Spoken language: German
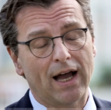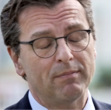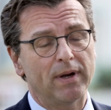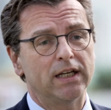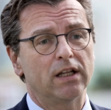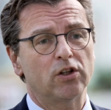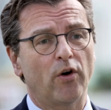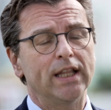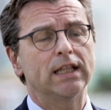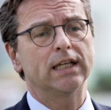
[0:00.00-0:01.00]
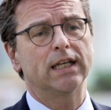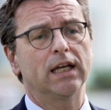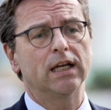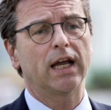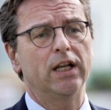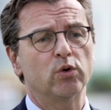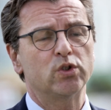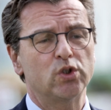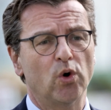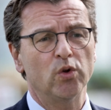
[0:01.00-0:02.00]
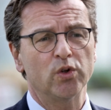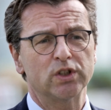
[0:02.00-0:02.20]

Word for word: haben eine deutliche Reduktion